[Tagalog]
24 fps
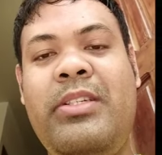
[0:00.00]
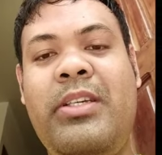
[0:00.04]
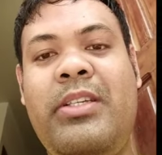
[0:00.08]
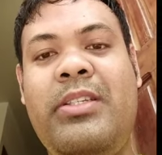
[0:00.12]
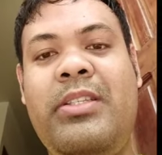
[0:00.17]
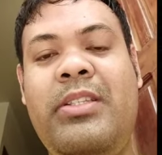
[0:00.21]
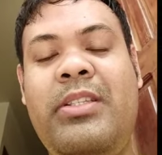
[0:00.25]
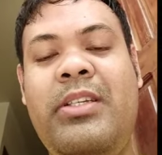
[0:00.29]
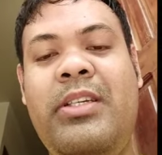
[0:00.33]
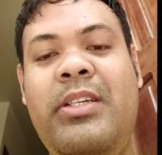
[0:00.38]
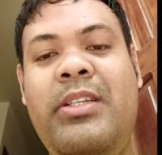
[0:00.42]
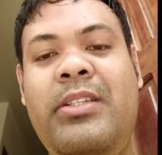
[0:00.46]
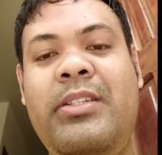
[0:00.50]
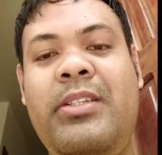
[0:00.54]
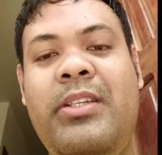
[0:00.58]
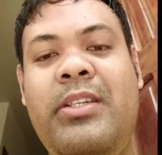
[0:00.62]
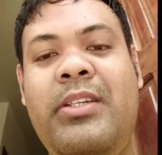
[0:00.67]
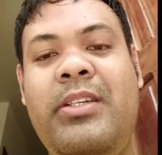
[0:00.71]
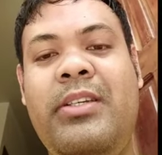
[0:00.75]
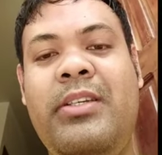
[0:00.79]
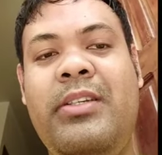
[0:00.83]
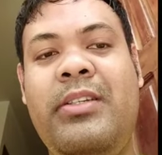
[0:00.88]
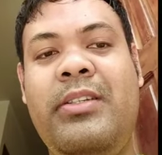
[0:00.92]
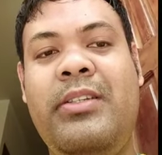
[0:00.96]
16
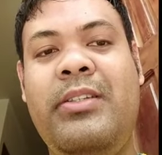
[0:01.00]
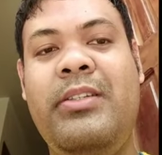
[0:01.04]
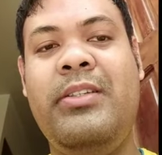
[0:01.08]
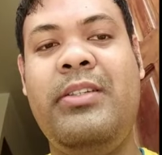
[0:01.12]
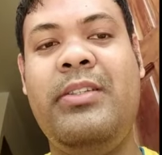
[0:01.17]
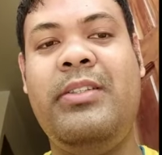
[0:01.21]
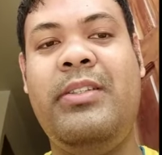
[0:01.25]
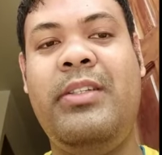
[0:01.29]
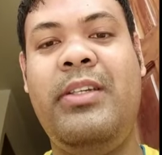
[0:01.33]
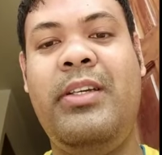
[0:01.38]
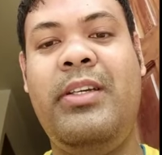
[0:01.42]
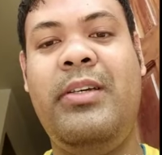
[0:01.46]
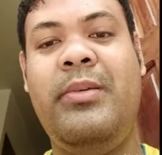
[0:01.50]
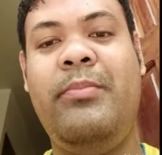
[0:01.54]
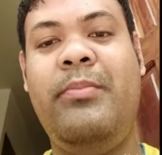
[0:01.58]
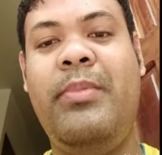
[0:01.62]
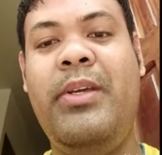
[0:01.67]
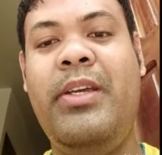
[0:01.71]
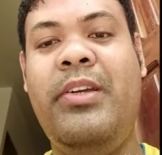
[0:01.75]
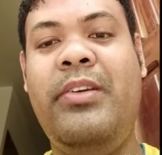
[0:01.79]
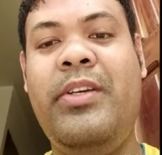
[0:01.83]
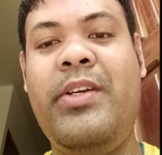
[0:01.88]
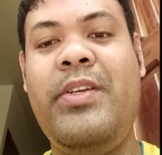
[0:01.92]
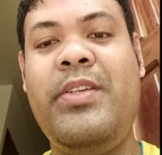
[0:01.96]
uh, sa
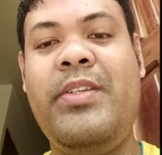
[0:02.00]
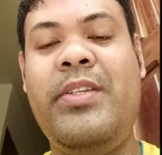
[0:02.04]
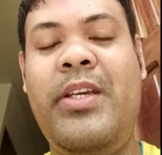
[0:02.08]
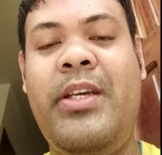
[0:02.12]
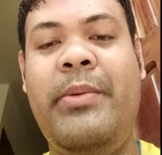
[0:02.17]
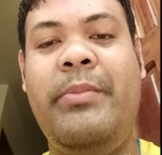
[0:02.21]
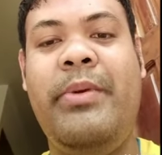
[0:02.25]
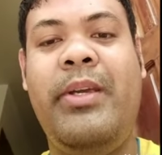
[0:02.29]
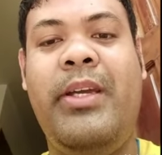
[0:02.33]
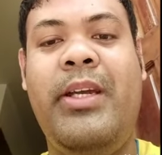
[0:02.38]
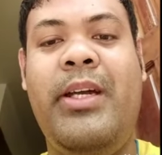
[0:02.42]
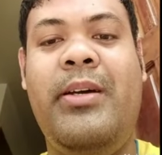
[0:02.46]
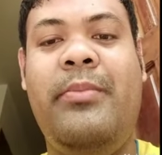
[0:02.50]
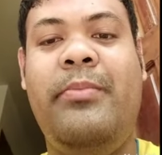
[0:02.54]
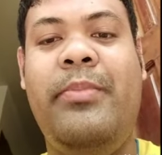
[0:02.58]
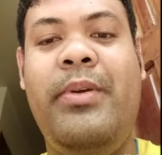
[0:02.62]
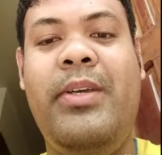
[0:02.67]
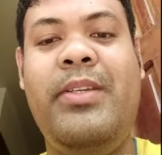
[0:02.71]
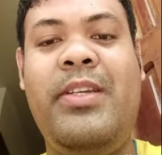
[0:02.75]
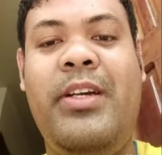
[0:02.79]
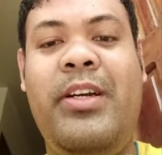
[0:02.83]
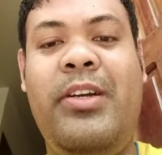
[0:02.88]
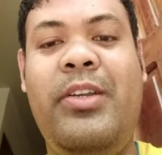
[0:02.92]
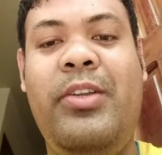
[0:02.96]
Playgrounds Happy
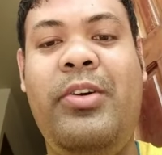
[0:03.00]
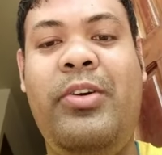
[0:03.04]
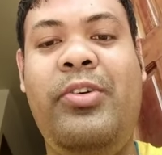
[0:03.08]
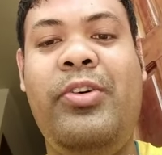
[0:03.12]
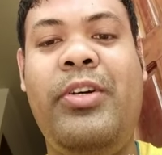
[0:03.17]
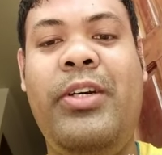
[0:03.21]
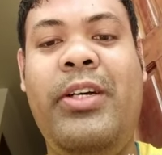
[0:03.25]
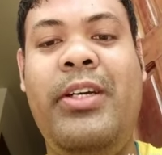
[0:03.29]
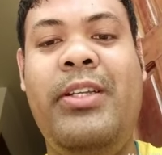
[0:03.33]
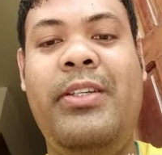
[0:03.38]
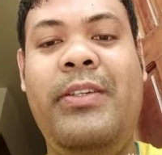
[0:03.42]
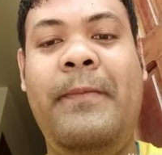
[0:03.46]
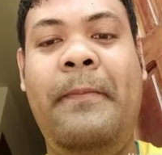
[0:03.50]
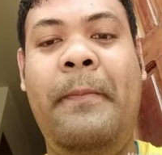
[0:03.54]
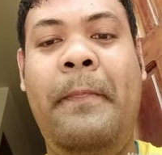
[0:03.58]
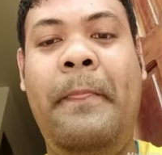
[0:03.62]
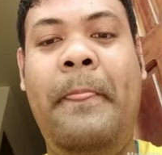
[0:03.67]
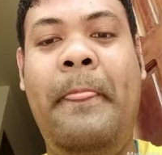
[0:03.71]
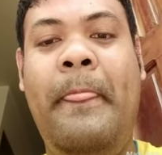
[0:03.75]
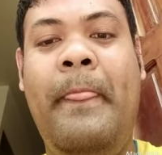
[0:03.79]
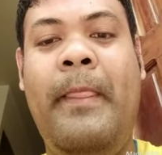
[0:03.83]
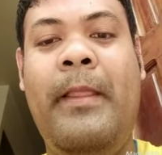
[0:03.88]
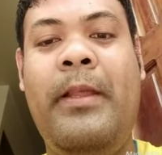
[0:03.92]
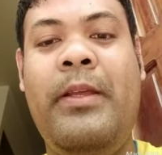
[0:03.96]
Cafe sa Caloocan
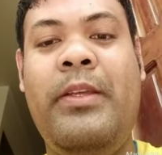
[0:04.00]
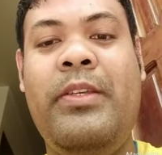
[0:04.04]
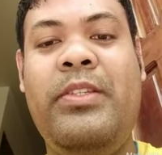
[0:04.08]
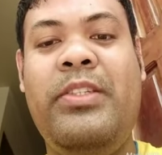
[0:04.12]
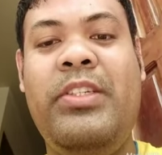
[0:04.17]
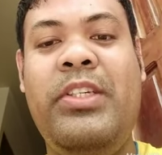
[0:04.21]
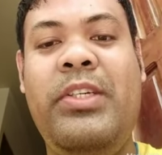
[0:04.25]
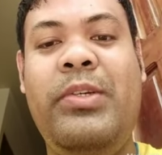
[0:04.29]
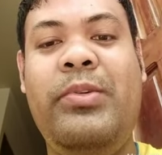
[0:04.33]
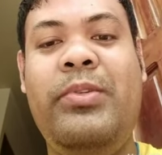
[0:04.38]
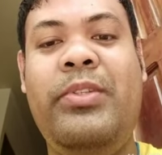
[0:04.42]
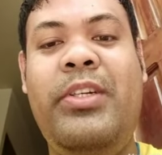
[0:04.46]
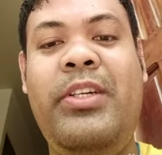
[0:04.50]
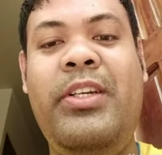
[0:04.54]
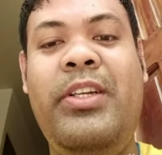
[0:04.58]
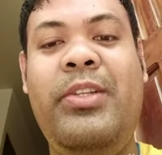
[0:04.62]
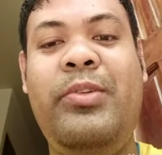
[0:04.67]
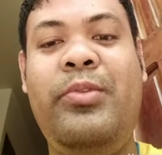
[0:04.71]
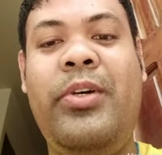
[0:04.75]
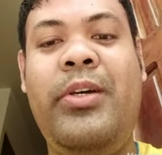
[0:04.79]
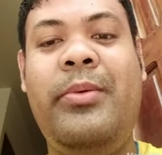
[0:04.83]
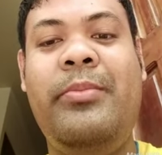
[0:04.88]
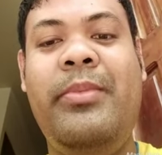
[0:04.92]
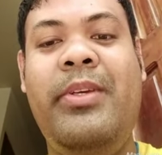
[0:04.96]
see you there
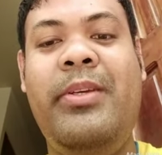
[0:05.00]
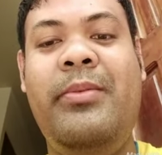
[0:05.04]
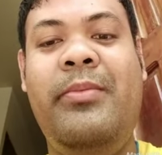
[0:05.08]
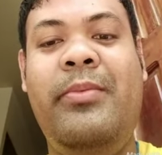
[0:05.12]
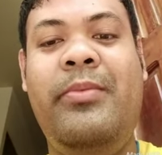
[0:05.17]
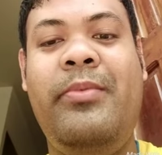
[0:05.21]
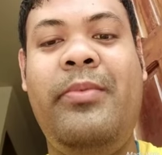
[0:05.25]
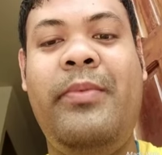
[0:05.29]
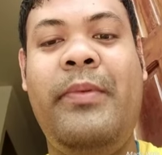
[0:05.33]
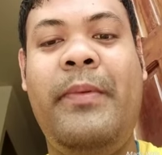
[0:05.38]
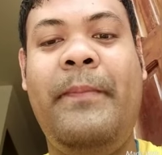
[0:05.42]
no kami